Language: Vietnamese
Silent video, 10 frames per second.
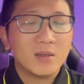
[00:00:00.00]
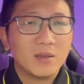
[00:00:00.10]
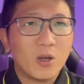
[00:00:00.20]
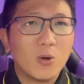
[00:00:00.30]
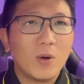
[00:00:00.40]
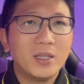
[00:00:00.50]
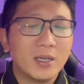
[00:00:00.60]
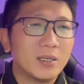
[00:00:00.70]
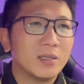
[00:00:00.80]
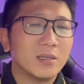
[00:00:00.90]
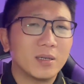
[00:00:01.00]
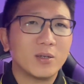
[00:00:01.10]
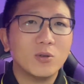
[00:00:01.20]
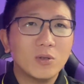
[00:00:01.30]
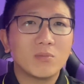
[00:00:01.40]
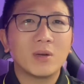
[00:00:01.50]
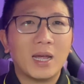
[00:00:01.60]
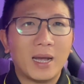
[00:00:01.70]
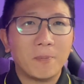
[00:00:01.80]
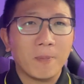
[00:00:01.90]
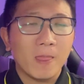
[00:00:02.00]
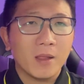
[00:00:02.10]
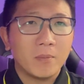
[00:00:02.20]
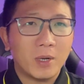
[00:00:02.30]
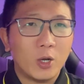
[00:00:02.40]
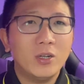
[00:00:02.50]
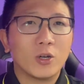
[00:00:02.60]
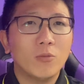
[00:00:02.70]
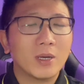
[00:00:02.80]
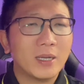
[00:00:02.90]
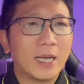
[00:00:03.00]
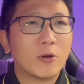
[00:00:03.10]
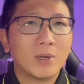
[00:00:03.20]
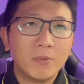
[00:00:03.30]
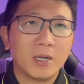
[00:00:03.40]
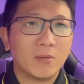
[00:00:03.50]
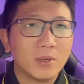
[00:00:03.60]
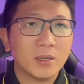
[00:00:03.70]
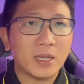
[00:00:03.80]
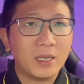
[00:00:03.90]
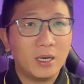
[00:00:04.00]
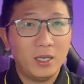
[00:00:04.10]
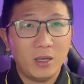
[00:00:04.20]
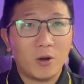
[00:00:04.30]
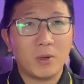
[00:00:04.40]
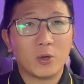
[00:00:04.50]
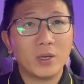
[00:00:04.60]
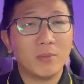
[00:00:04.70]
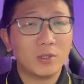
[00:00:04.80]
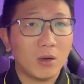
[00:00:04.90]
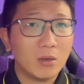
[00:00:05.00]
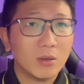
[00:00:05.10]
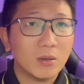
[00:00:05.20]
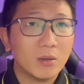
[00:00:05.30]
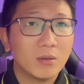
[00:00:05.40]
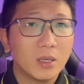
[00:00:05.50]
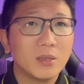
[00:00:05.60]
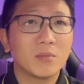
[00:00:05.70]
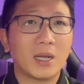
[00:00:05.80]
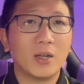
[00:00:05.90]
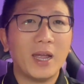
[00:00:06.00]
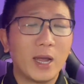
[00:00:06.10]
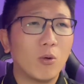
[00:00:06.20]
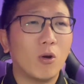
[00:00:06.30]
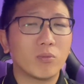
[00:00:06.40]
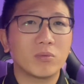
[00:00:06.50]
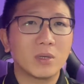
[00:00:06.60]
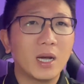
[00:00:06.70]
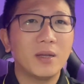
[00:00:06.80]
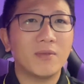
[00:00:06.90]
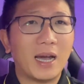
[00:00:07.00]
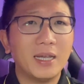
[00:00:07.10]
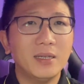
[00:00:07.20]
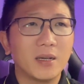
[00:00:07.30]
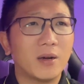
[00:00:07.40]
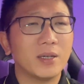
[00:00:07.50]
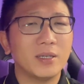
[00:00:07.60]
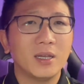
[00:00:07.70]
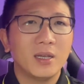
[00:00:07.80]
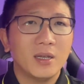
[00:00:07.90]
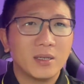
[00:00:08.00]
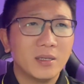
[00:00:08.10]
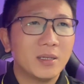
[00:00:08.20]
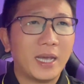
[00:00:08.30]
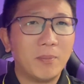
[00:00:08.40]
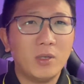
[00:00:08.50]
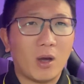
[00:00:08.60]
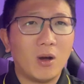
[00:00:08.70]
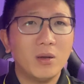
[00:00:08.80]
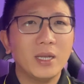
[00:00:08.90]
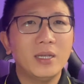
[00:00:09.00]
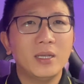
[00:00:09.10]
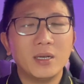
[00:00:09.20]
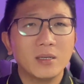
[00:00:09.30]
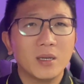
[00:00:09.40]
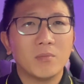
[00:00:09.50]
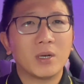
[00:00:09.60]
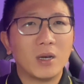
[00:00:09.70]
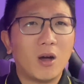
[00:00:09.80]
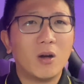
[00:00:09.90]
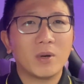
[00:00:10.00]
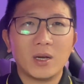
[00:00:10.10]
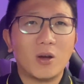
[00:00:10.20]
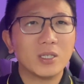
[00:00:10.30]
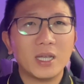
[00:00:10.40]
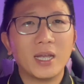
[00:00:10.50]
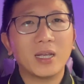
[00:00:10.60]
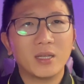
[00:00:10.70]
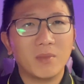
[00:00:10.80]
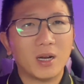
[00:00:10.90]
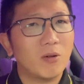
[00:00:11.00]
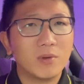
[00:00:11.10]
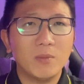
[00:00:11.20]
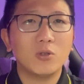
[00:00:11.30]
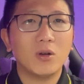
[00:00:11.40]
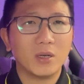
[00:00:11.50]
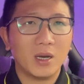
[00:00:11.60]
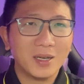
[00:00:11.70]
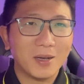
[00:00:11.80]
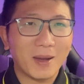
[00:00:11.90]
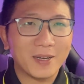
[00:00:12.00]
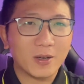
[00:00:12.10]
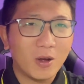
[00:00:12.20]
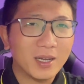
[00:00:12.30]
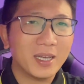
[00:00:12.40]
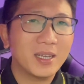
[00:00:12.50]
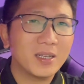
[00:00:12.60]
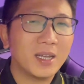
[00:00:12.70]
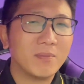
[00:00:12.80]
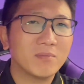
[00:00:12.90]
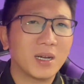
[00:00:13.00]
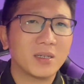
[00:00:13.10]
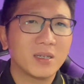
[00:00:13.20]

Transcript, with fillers: do quá trình ờ, nói chung là mình đổi đồ cung cái nhà cung cấp thì không được tại vì lý do mình có kiểm soát nhưng mà nó heo hụt rơi vãi rồi hẻm nhỏ đi đó mình đo mình đo xe nhưng mà không kiểm soát được hết các bạn đó là cái kinh nghiệm mà